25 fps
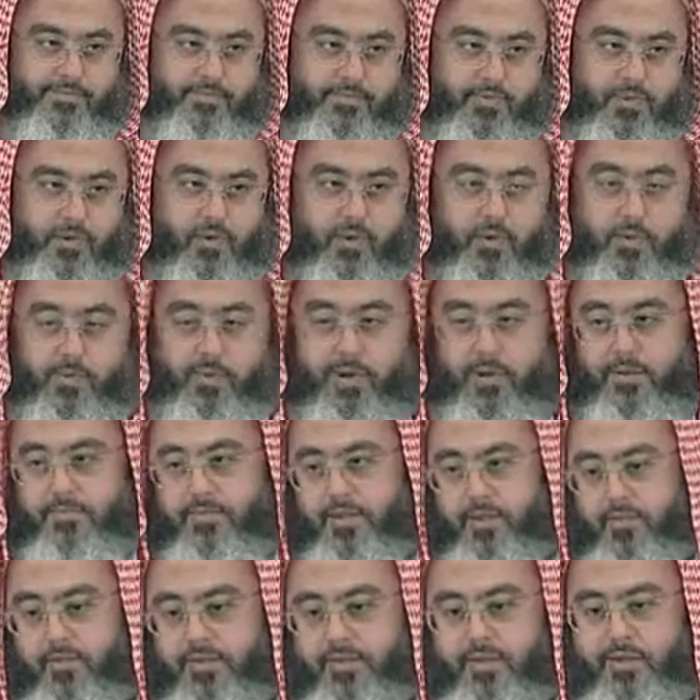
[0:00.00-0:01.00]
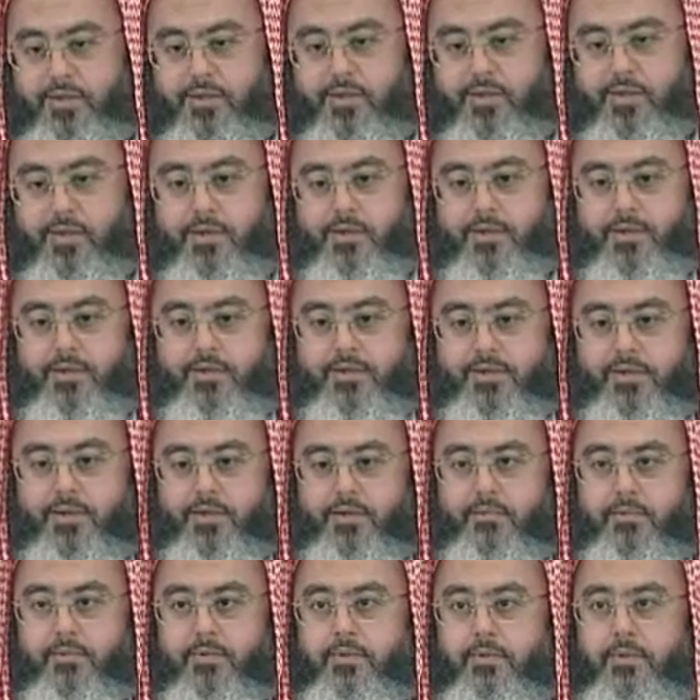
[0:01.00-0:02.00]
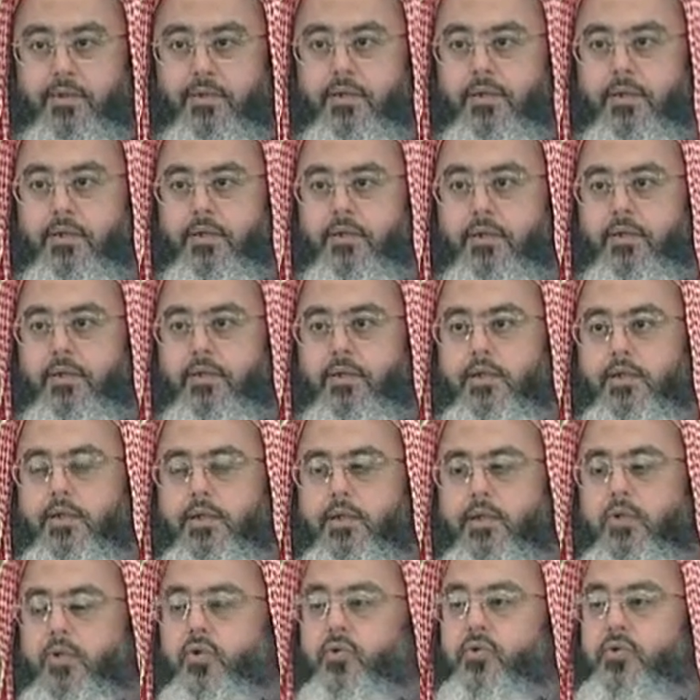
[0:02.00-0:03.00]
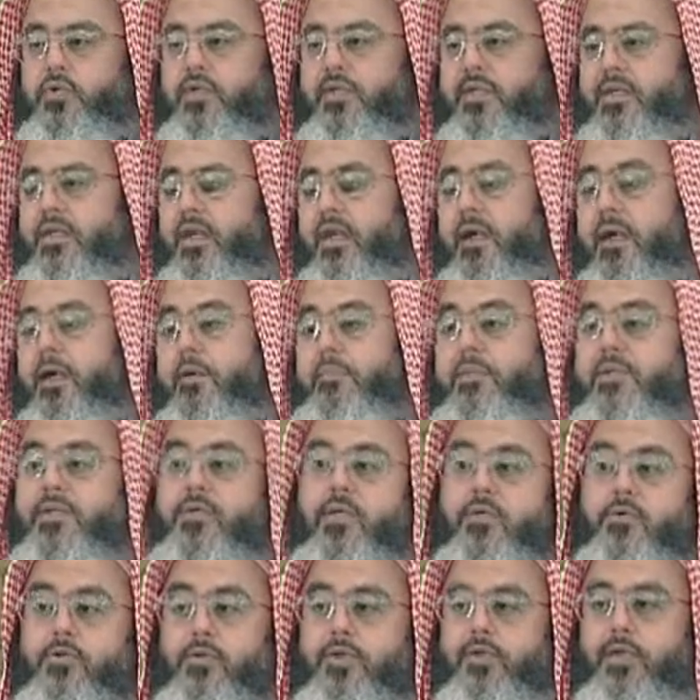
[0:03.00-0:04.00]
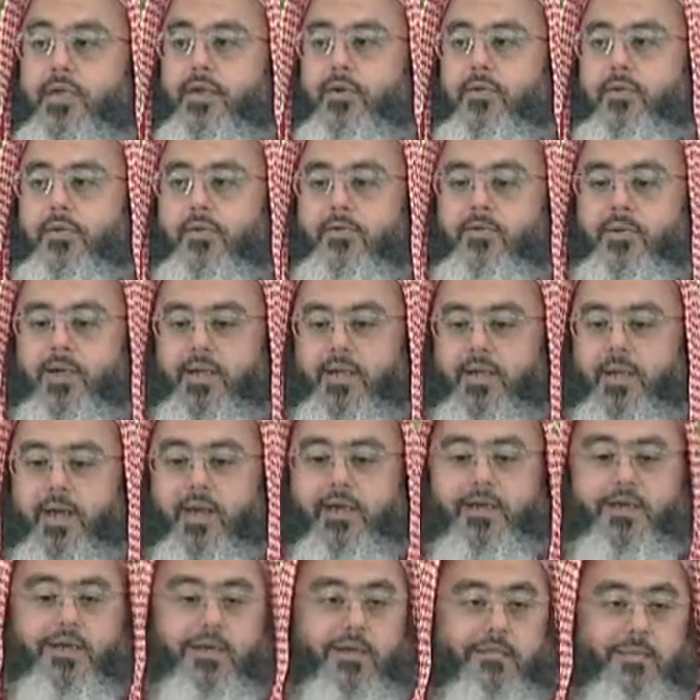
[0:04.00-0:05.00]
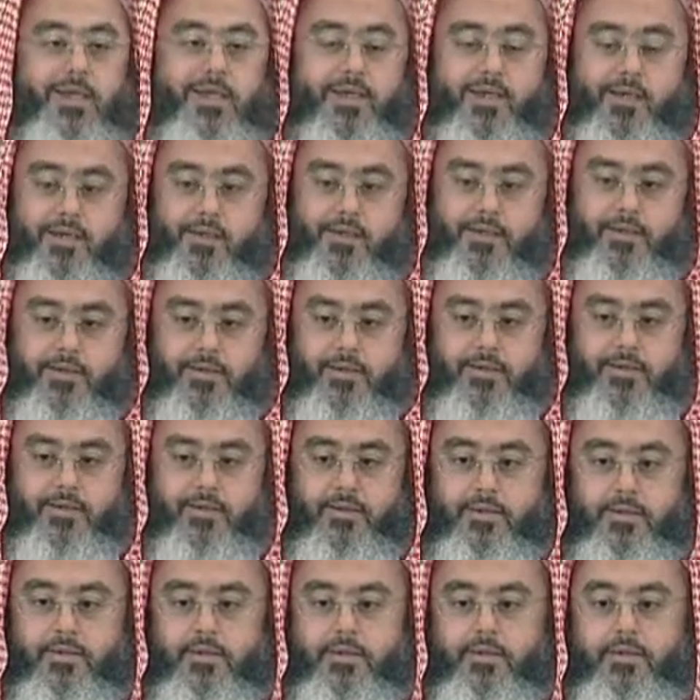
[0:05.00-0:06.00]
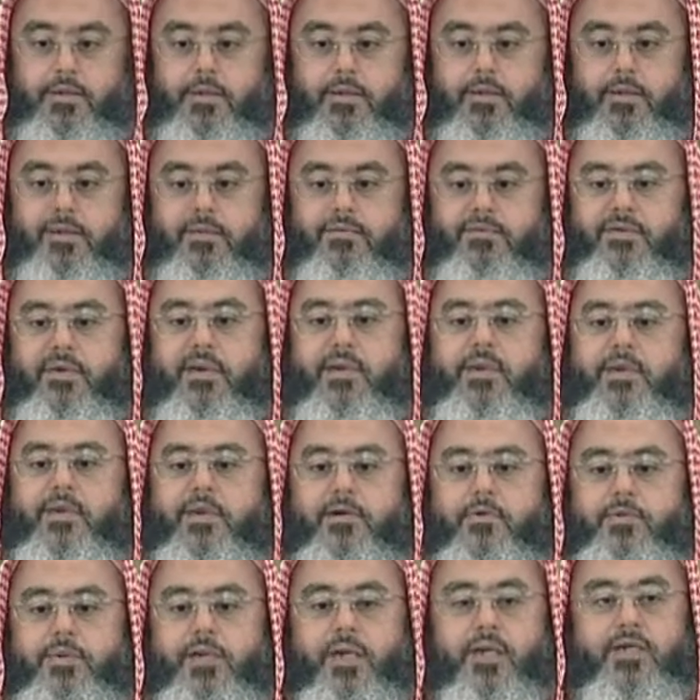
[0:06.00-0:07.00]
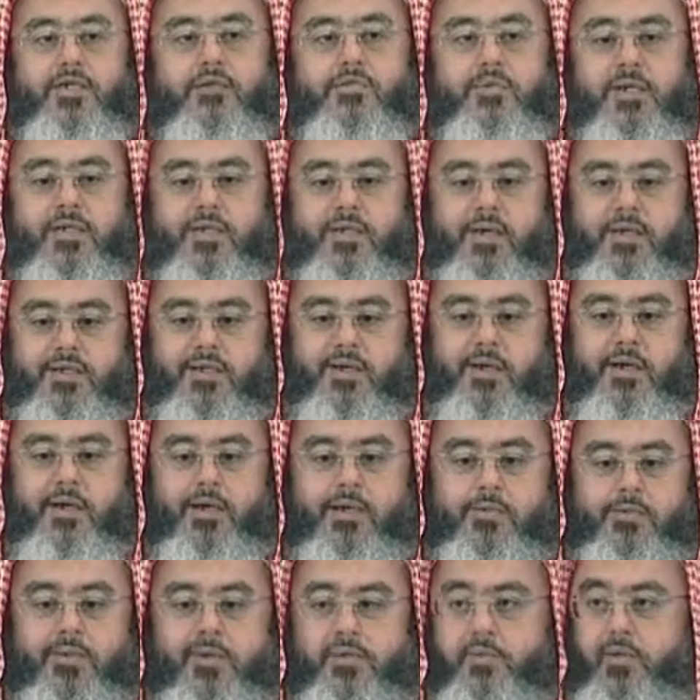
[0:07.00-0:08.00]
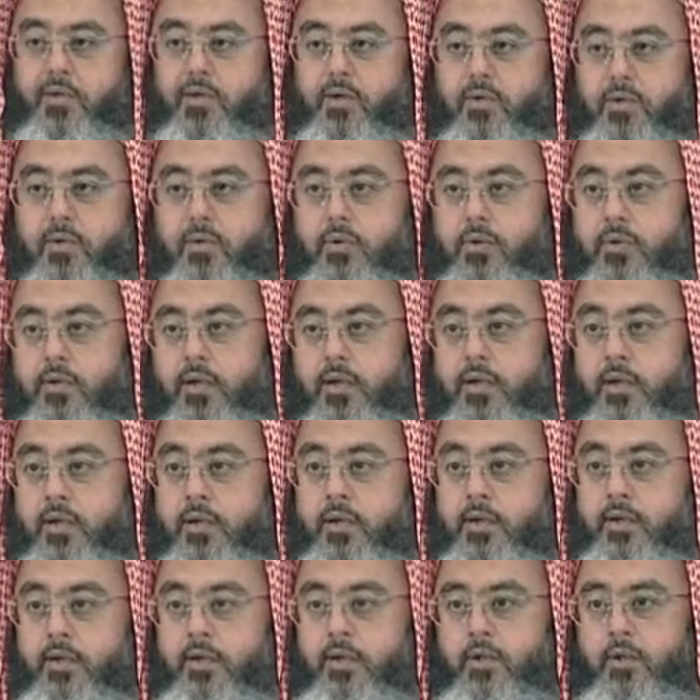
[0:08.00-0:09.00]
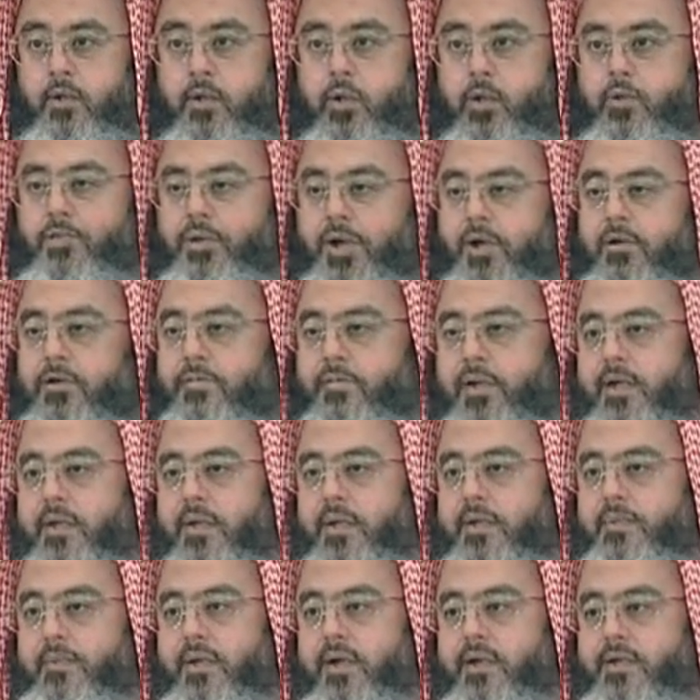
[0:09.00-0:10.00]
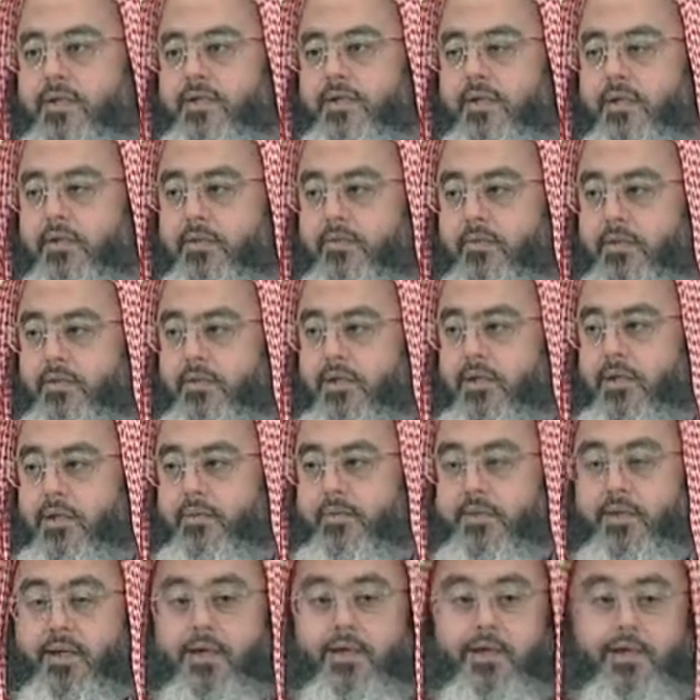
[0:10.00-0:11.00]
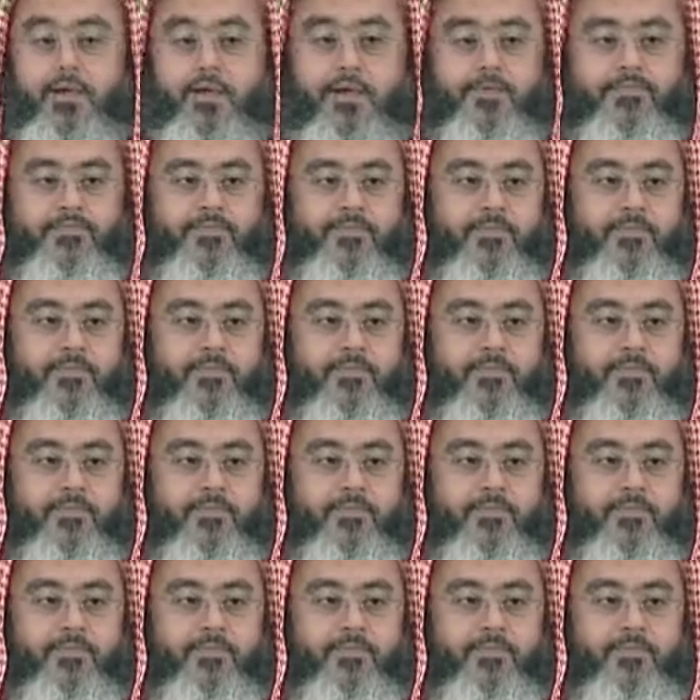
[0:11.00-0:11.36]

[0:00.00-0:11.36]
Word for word: وهو محمد صلى الله عليه وسلم يوصيها بزوجها عثمان أكرميه فإنه من أشبه أصحابي بي خلقا ومعلوم أن النبي عليه الصلاة والسلام كان